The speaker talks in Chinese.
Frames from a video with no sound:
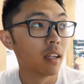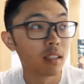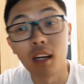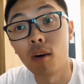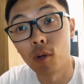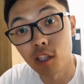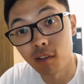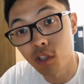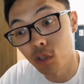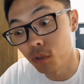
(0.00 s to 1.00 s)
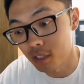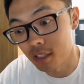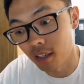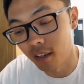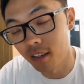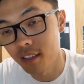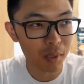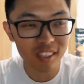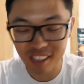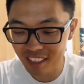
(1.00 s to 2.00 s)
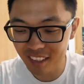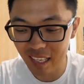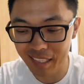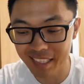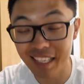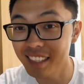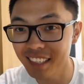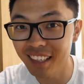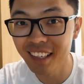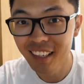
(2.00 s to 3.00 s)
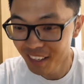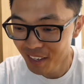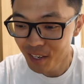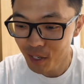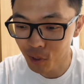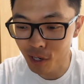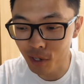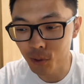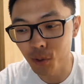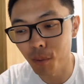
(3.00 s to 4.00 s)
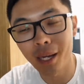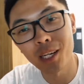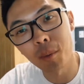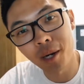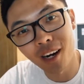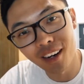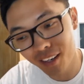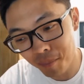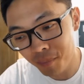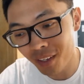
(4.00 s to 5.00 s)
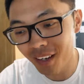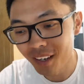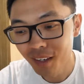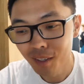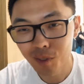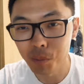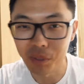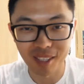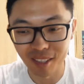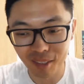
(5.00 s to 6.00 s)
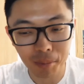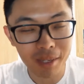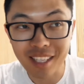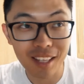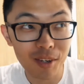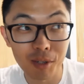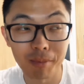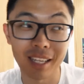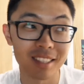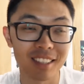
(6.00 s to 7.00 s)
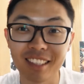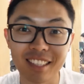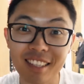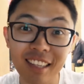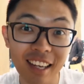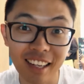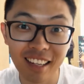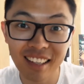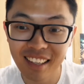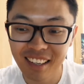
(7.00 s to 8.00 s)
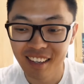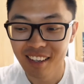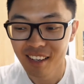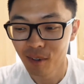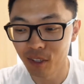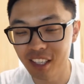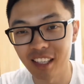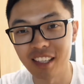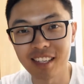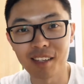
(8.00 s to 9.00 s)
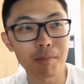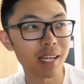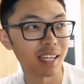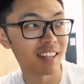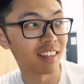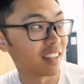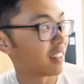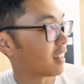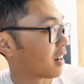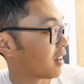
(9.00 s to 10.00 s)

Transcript: 先让我稍微休息一下。平时带杰西说要去拍照片啊什么的都不行，都没见他有这么大精力。今天，我天哪，简直变了一个人一样。